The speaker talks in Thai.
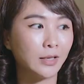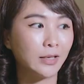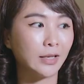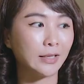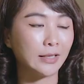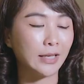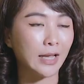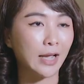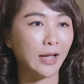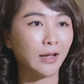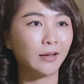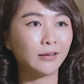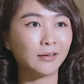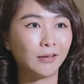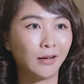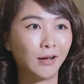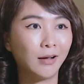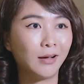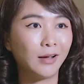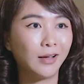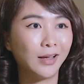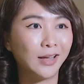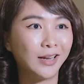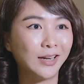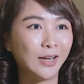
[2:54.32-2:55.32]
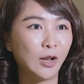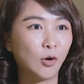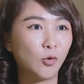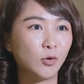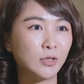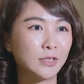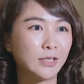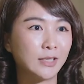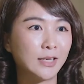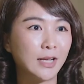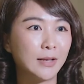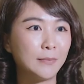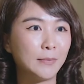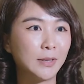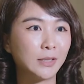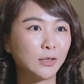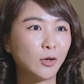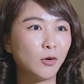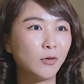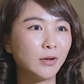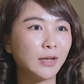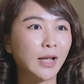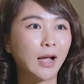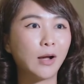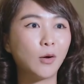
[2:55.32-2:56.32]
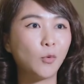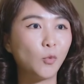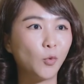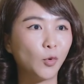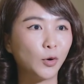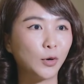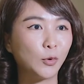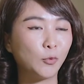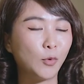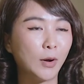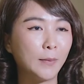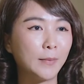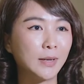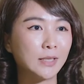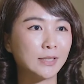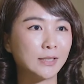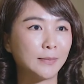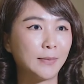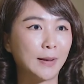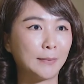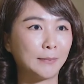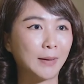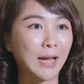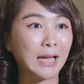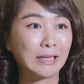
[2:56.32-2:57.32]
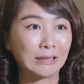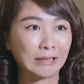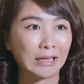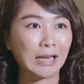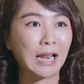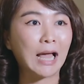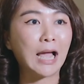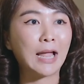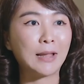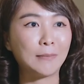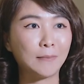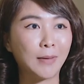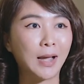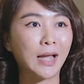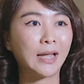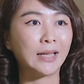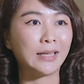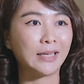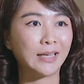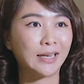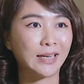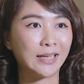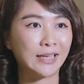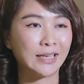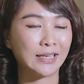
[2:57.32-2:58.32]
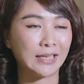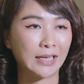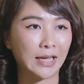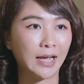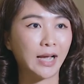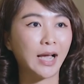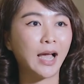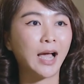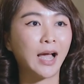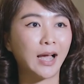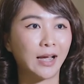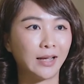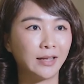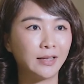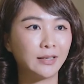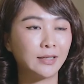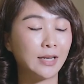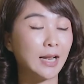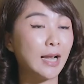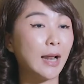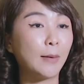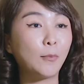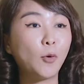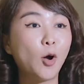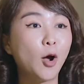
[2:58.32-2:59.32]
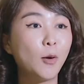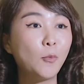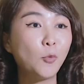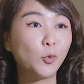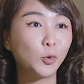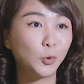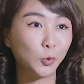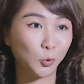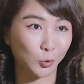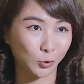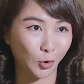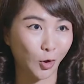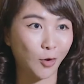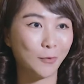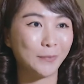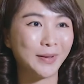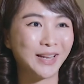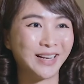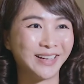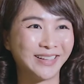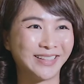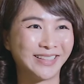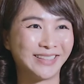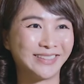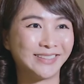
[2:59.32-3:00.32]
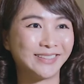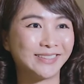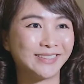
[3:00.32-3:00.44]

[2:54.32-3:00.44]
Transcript: อย่างเงี้ยก็เราก็จะได้ไม่ต้องกังวลว่ามันจะแบบอันตรายไหมอะไรอย่างเงี้ยค่ะ ได้รับข้อมูลถูกต้องไปเลย